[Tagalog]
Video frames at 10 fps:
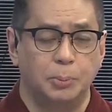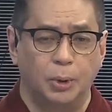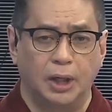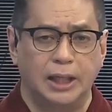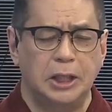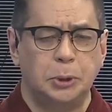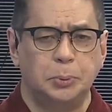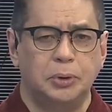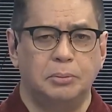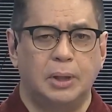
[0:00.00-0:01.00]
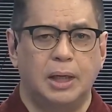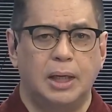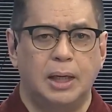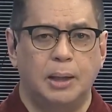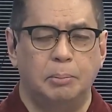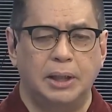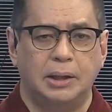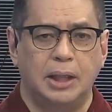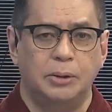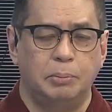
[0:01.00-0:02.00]
niyo po na ganito po yung mga
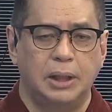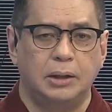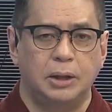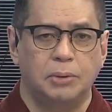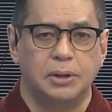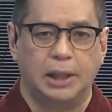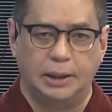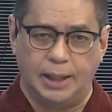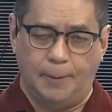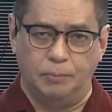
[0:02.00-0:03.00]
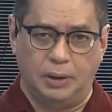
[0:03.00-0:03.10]
binitiw- binitiwang salita